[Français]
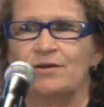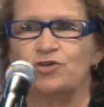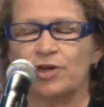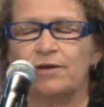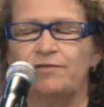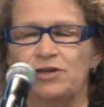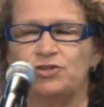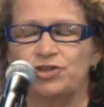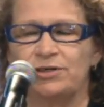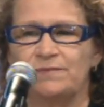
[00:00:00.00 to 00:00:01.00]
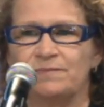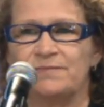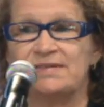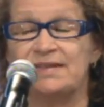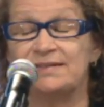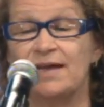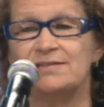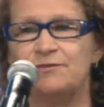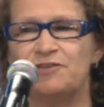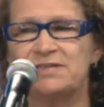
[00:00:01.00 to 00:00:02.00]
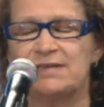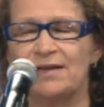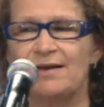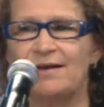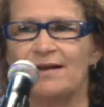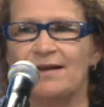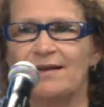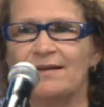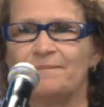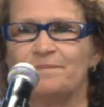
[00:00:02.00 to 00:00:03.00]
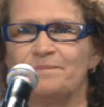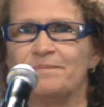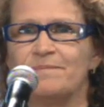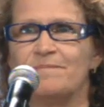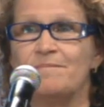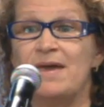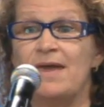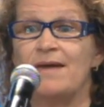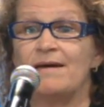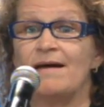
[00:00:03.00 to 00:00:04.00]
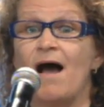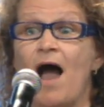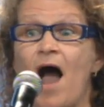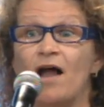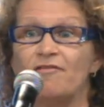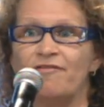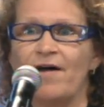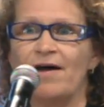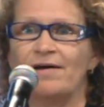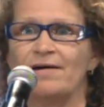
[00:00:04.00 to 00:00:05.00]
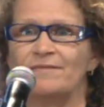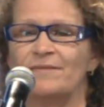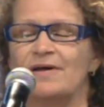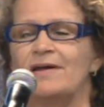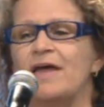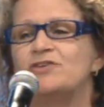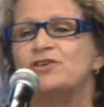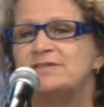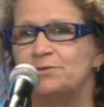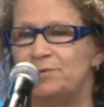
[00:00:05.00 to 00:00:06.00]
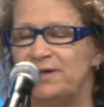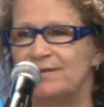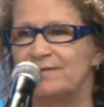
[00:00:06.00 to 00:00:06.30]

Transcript: J'ai réfléchi. C'était difficile, mais en levant, et j'ai dit oui.